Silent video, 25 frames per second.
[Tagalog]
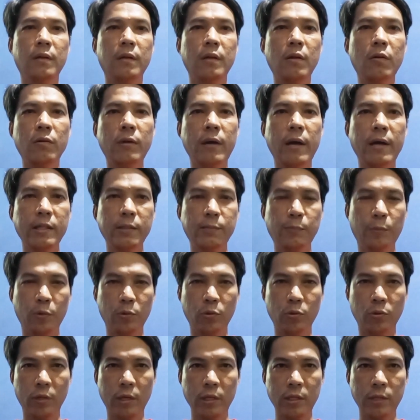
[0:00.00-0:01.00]
Hello guys,
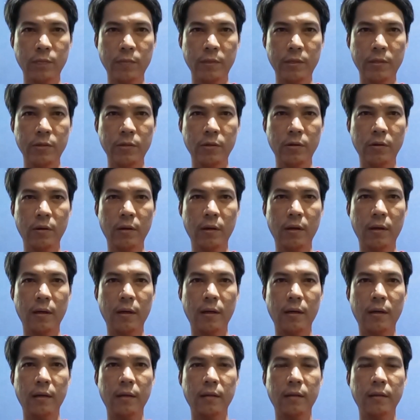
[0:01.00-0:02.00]
for today's video,
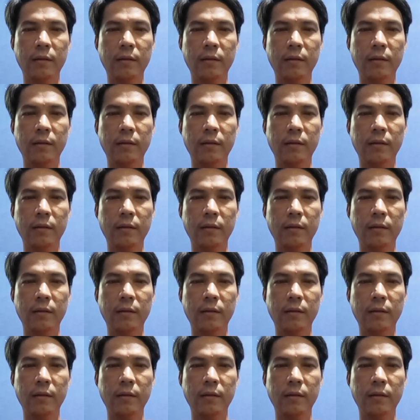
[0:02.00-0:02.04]
uh,